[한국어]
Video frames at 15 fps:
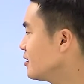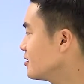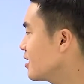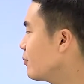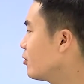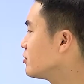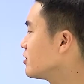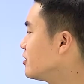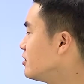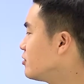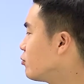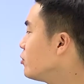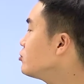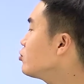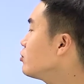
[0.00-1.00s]
4번 을.
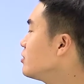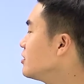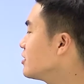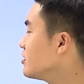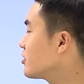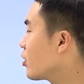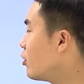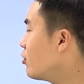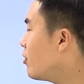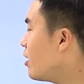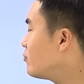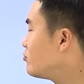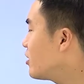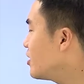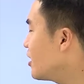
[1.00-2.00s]
원조는 그 결과와
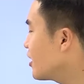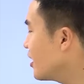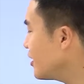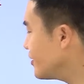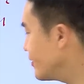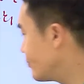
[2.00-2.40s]
무관하게